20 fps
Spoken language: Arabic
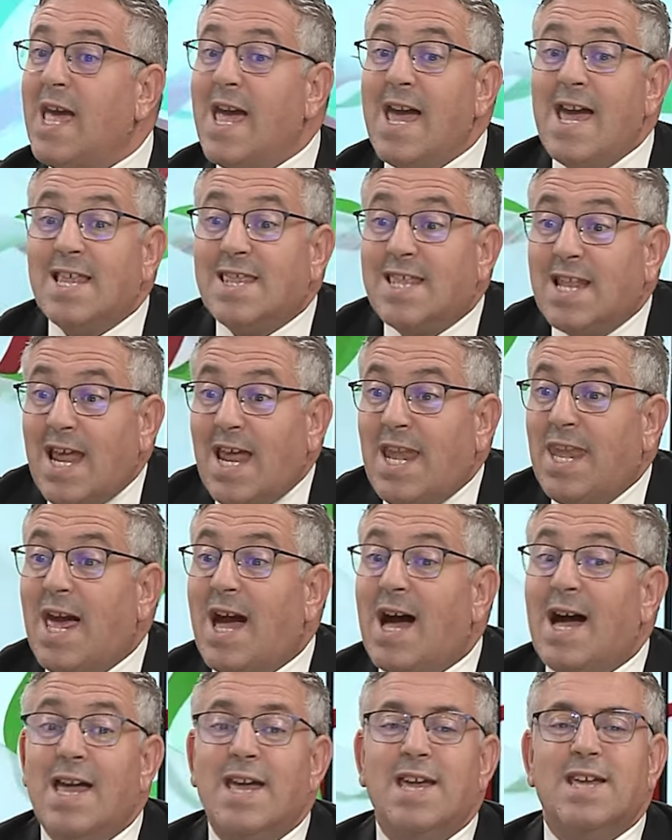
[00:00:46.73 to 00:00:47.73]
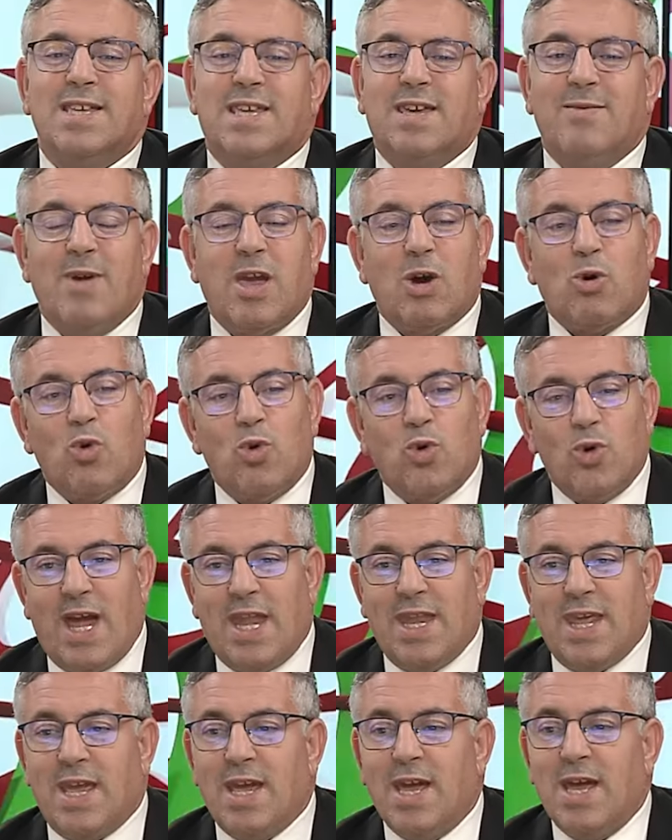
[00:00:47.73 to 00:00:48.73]
هذه احنا كما يقولوا
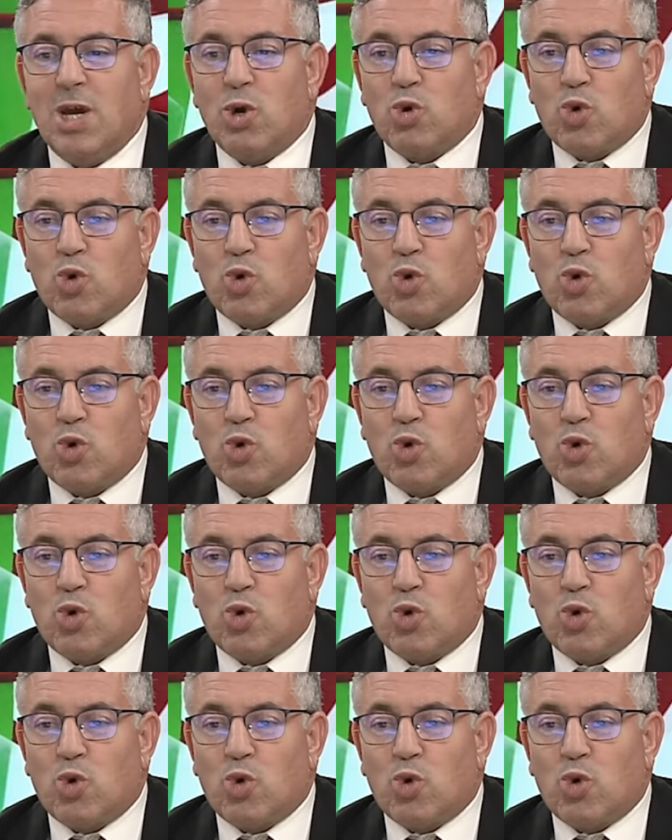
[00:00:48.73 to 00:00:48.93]
يعني